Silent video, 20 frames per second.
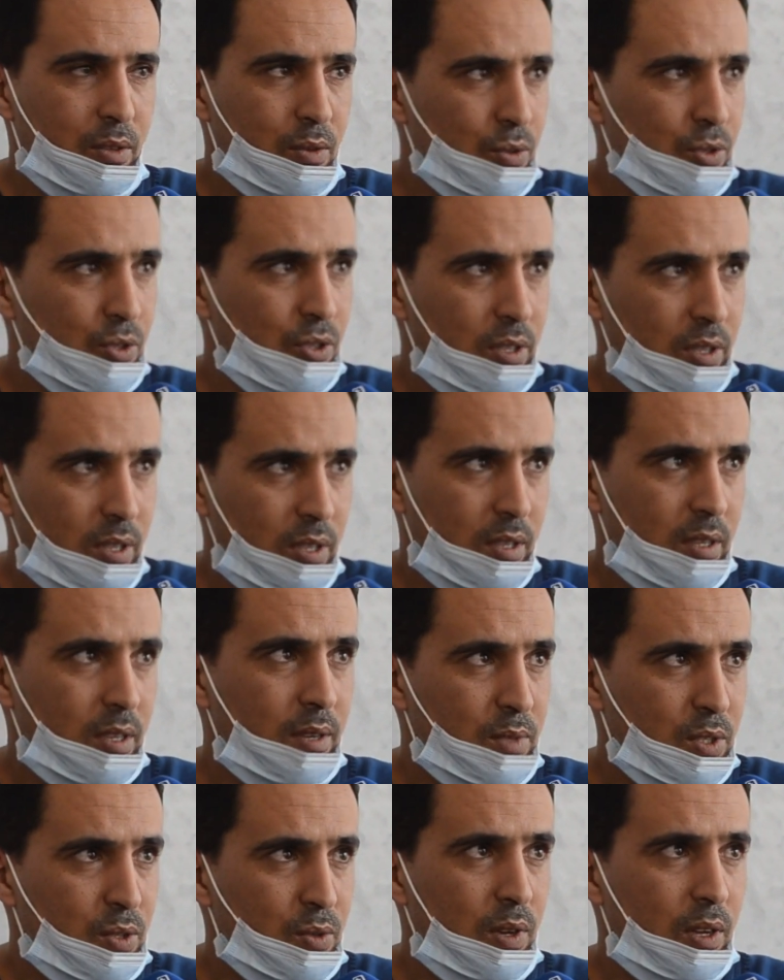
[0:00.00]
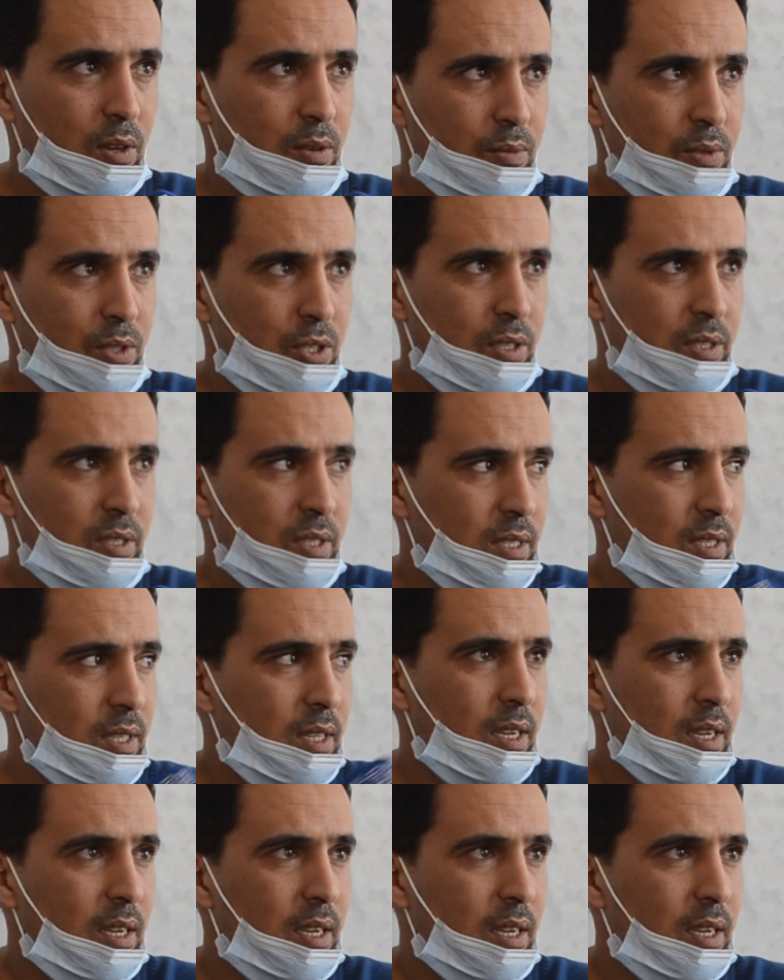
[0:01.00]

توشد ذا مزوارو باش نسنخ